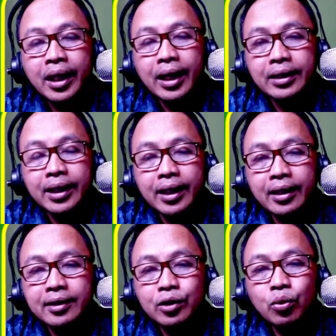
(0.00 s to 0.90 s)

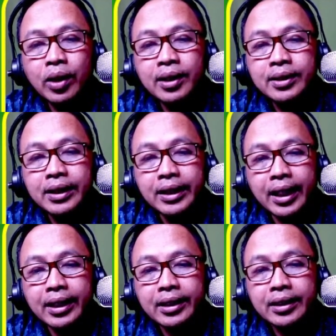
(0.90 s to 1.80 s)
antara ketua
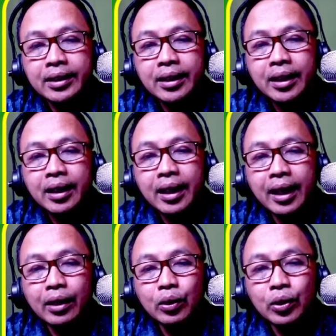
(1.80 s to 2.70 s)
dengan
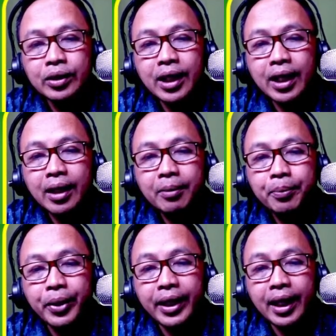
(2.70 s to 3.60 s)
anggota
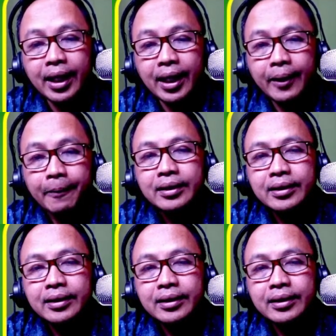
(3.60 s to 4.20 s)
BKK.